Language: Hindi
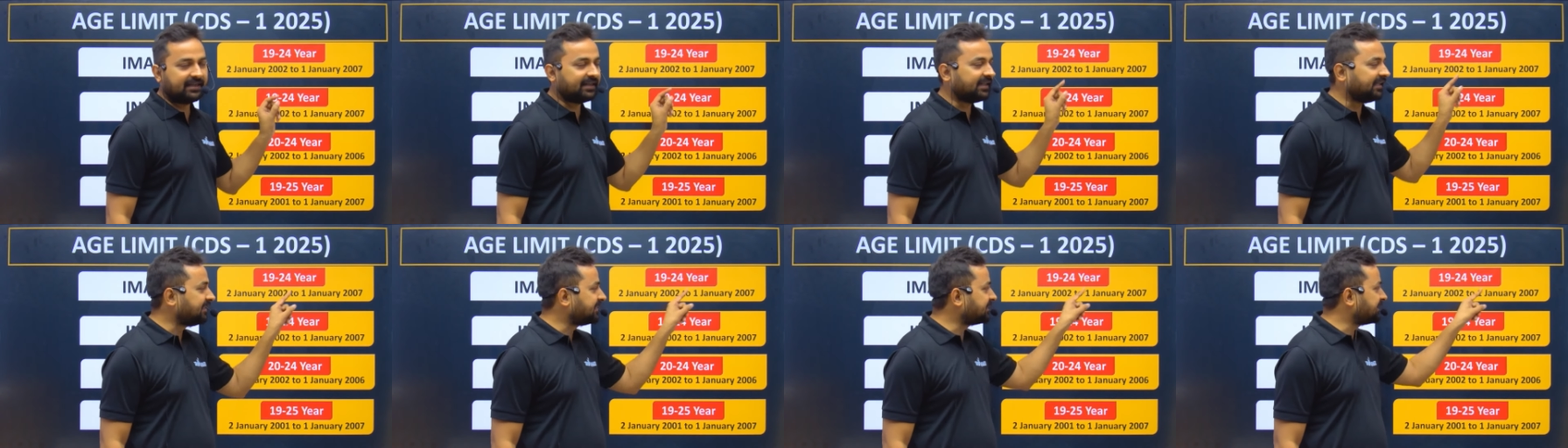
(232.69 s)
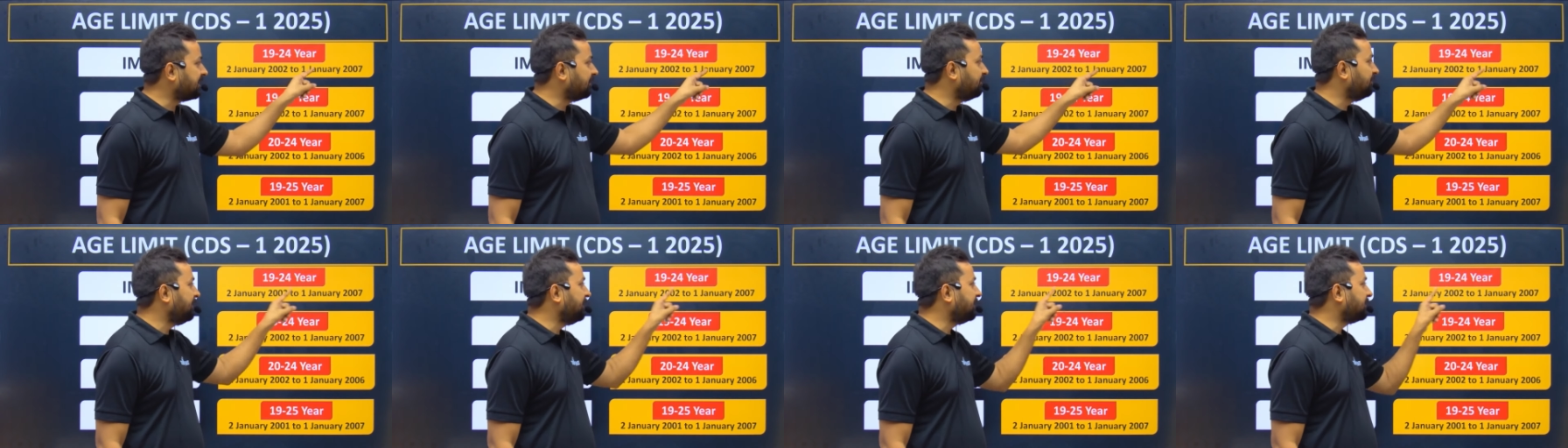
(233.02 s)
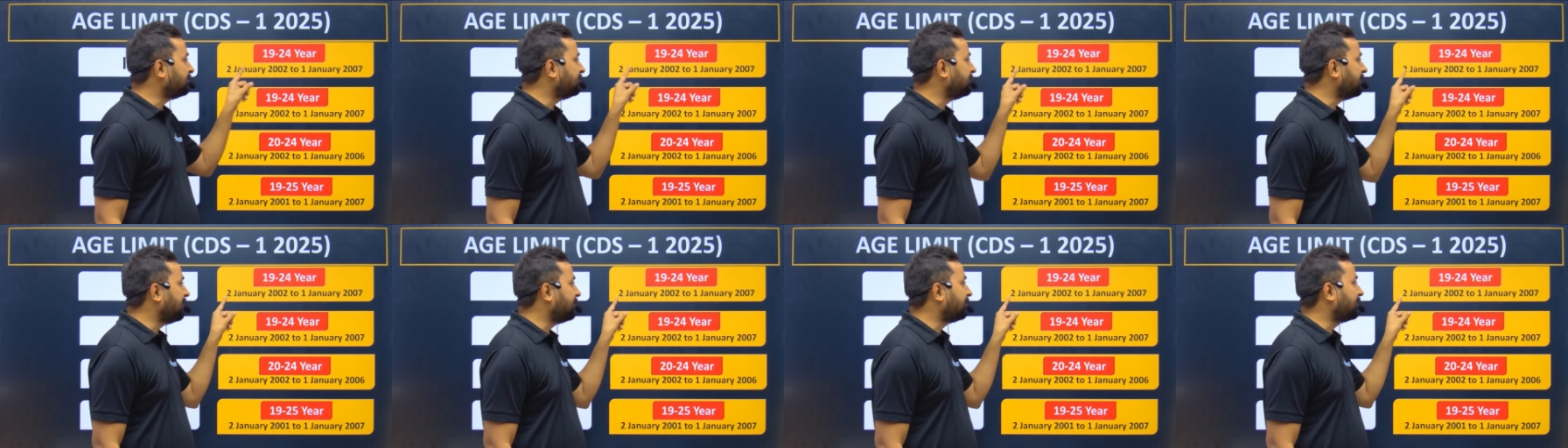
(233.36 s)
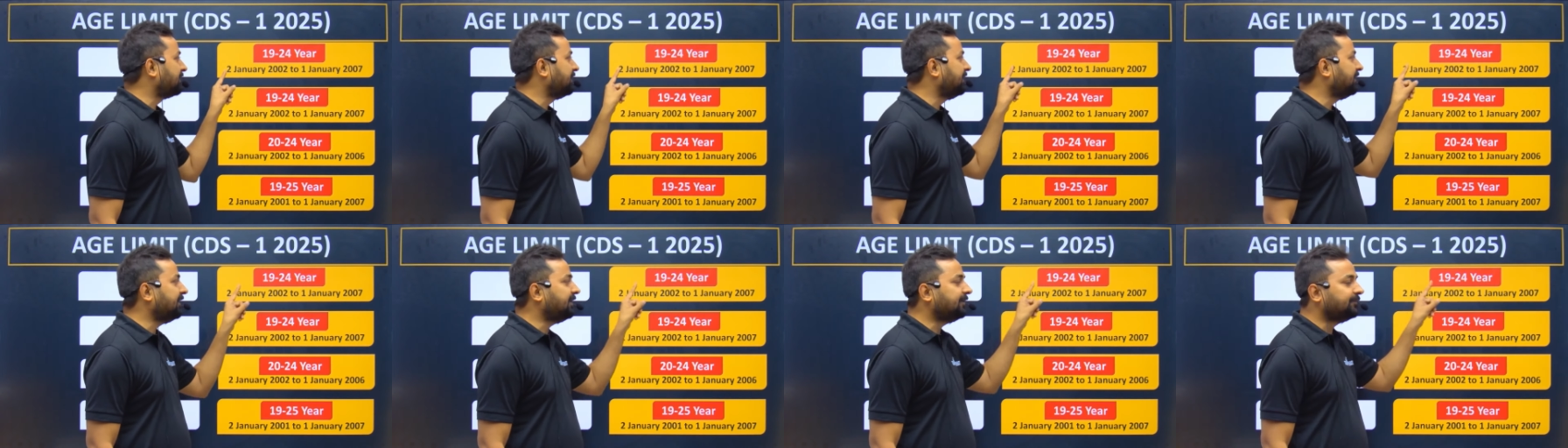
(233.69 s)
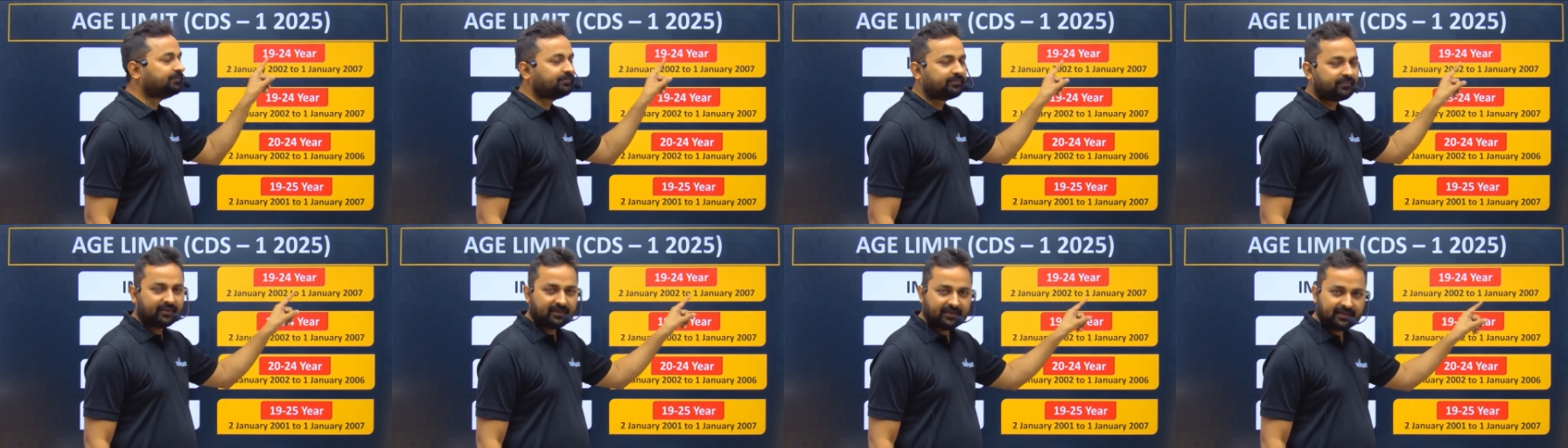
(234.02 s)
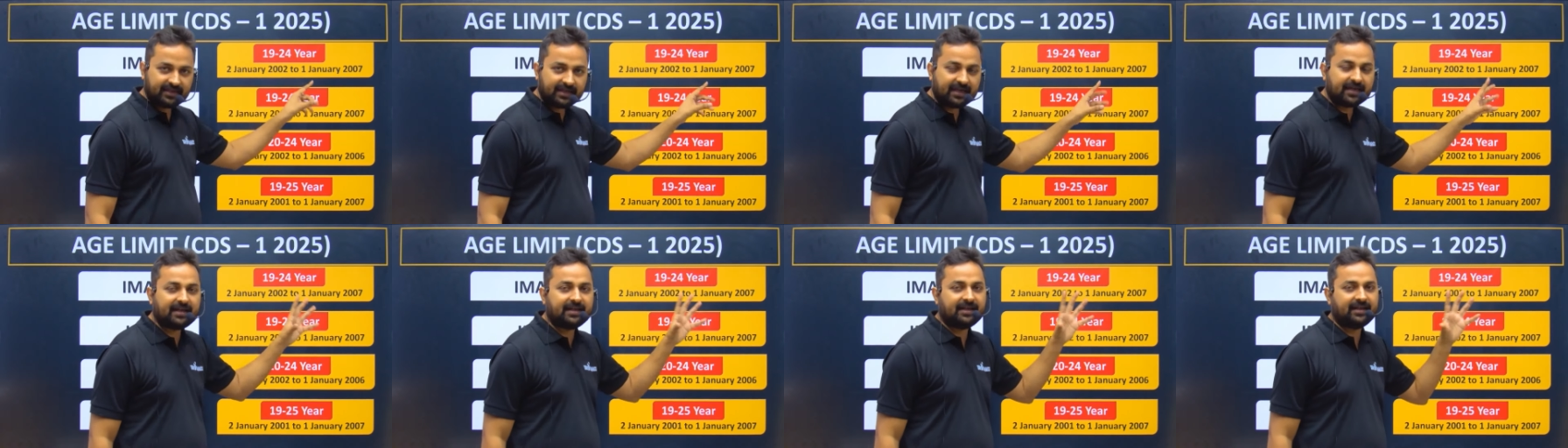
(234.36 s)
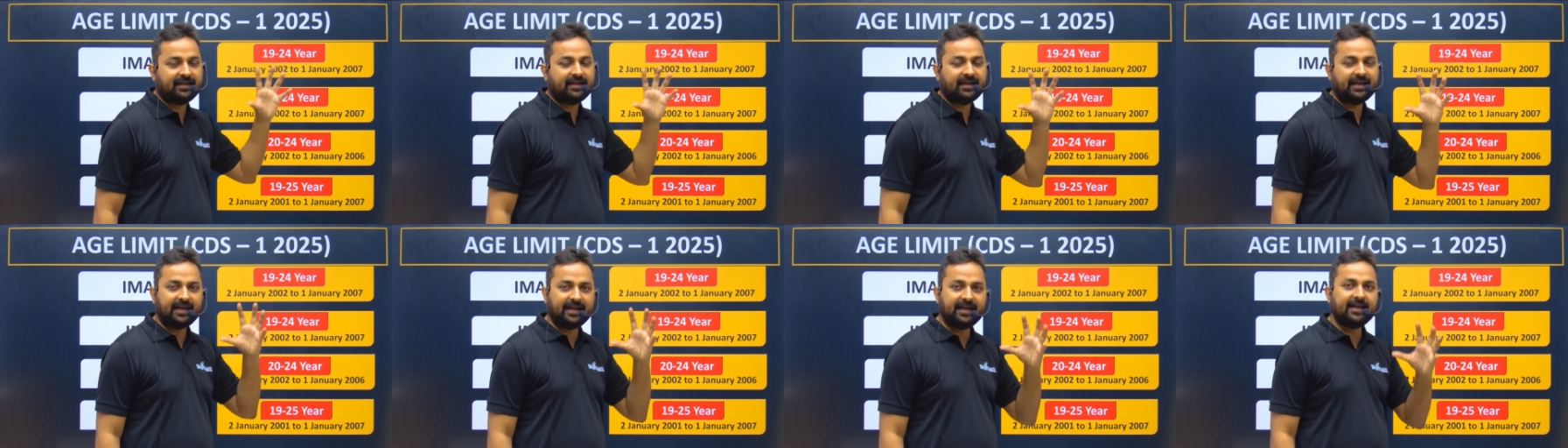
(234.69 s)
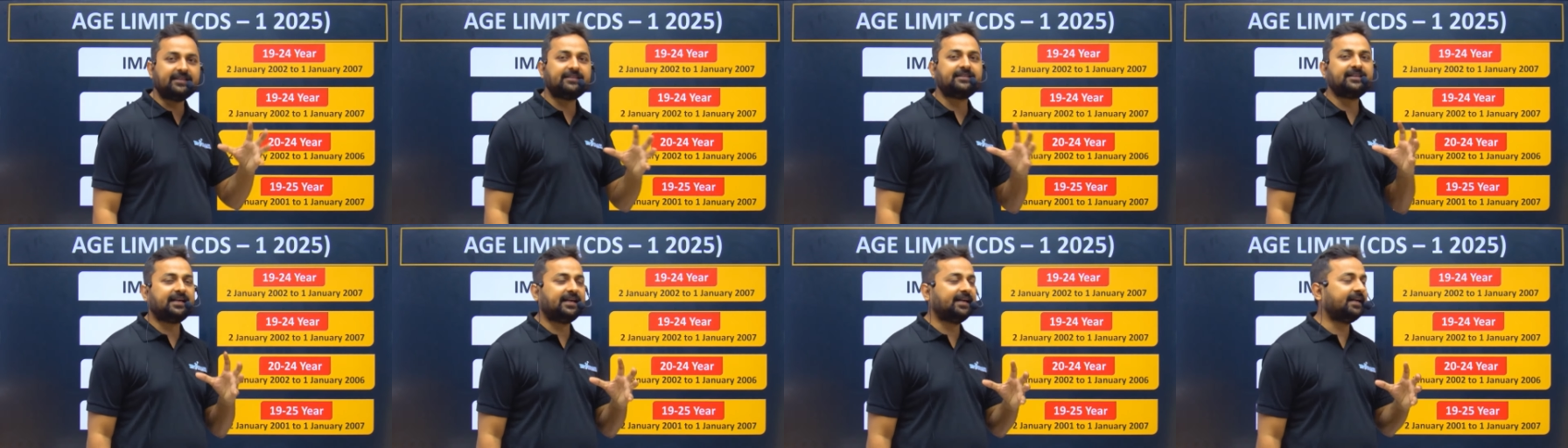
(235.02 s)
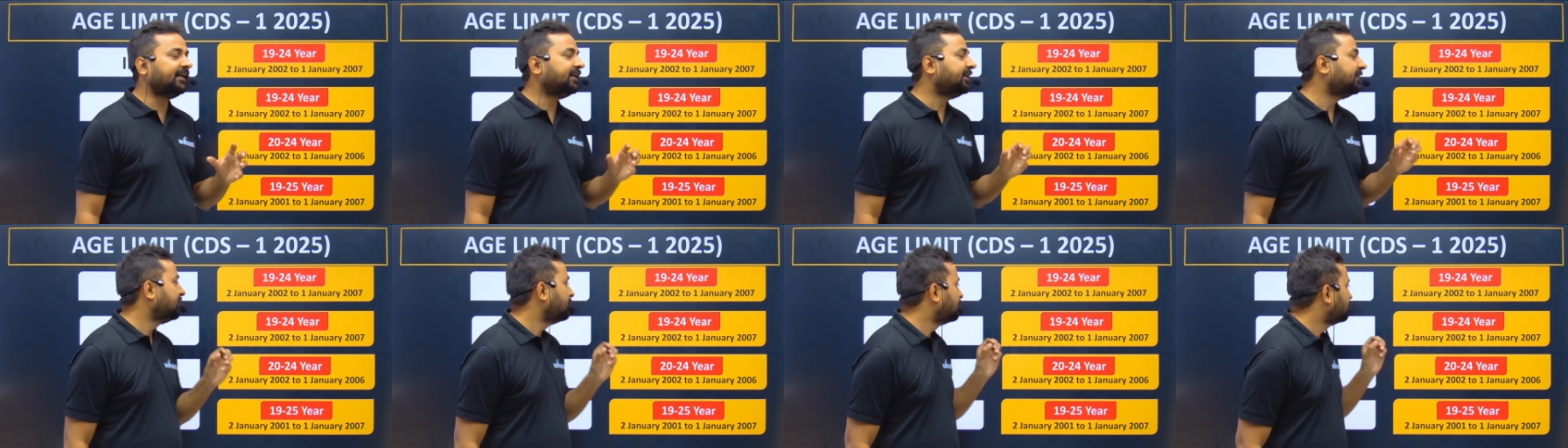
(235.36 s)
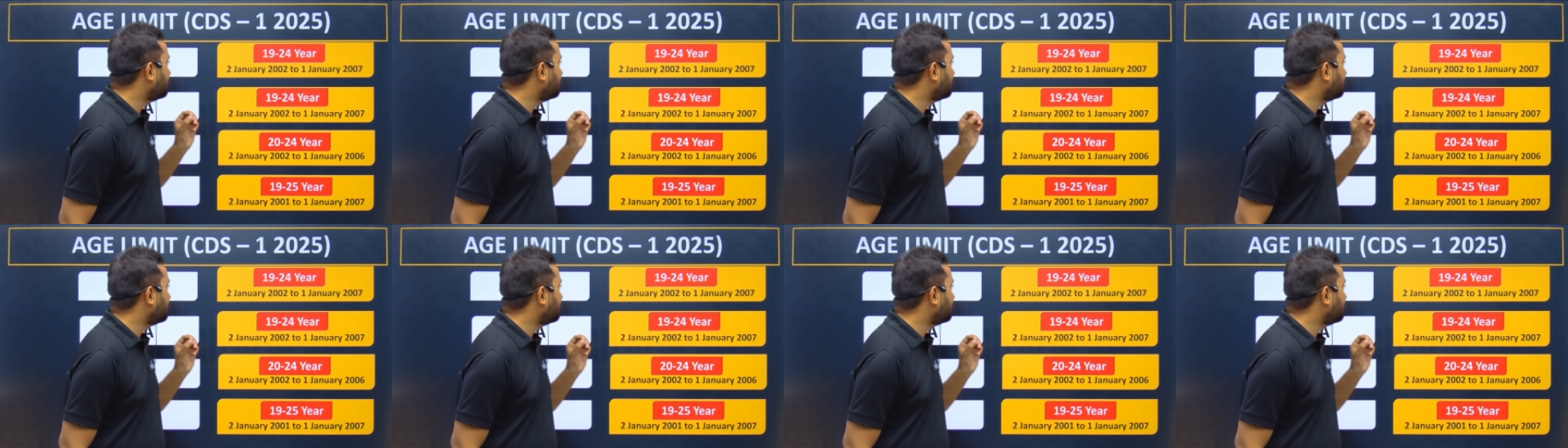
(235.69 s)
अगर इसके बीच में आपकी क्या है एज है तो